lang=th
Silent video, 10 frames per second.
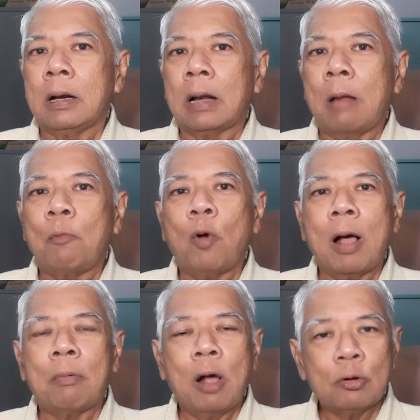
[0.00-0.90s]
ทำค
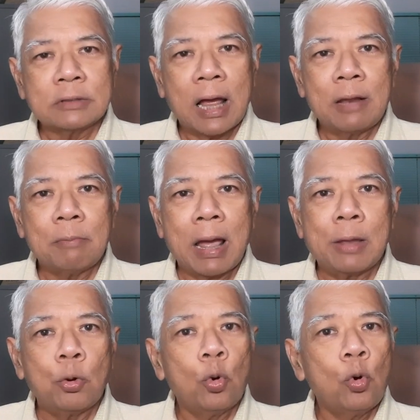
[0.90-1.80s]
วามเข้าใจหมาย
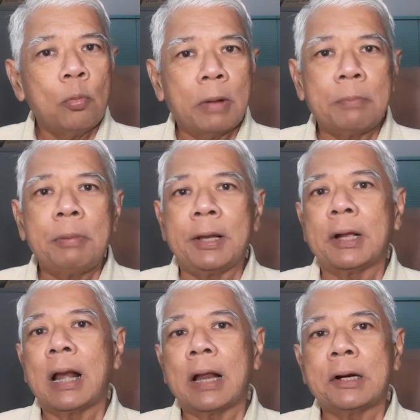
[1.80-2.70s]
รู้มันผิด
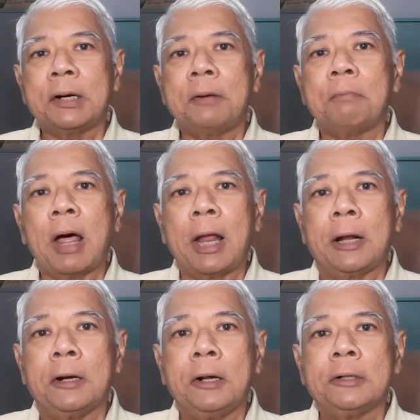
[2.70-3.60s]
คลาดเคลื่อนไป
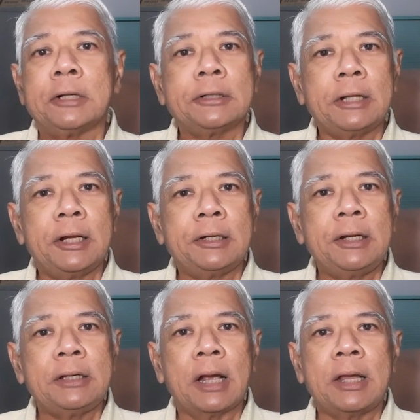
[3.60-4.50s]
สติ
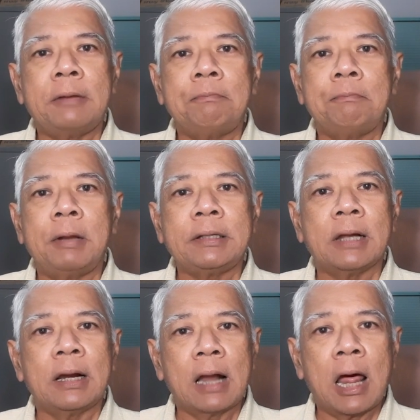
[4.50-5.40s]
ที่จะคิดพิ
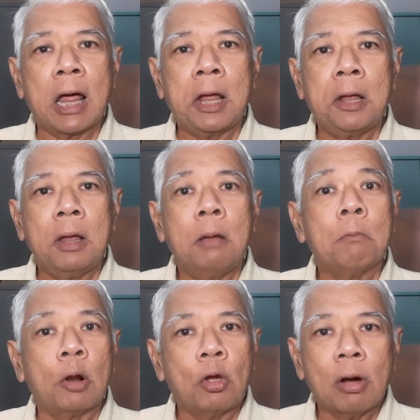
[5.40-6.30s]
จารณา
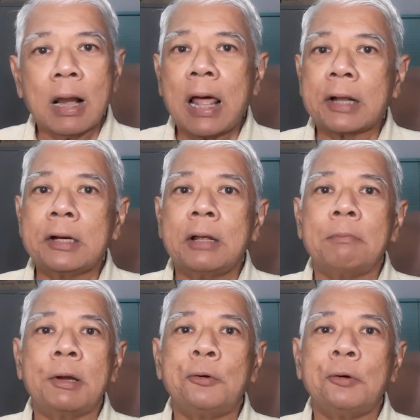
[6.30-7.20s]
มันก็คลาดเคลื่อน
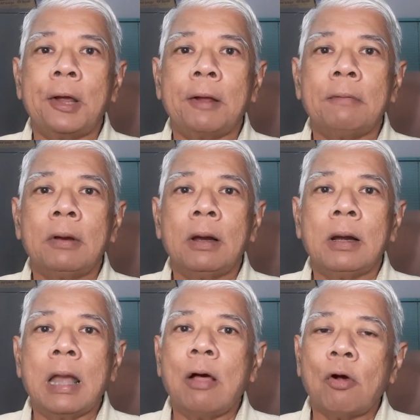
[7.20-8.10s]
ไปด้วย
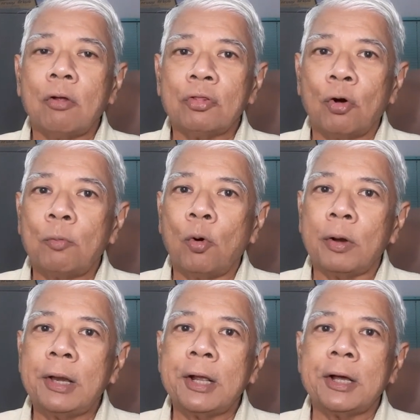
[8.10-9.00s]
แล้วก็ส่งผล
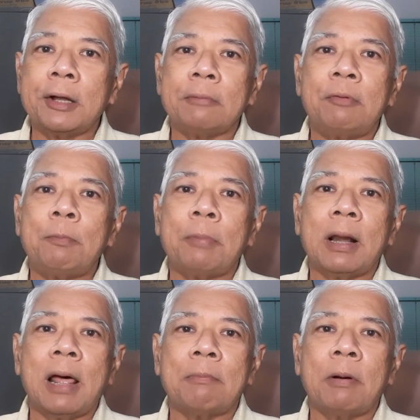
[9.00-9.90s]
ให้เกิดวิป
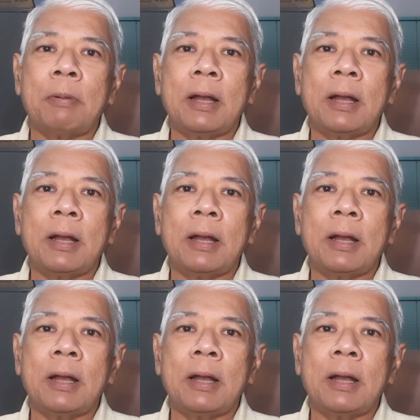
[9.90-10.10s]
ลาสประเภท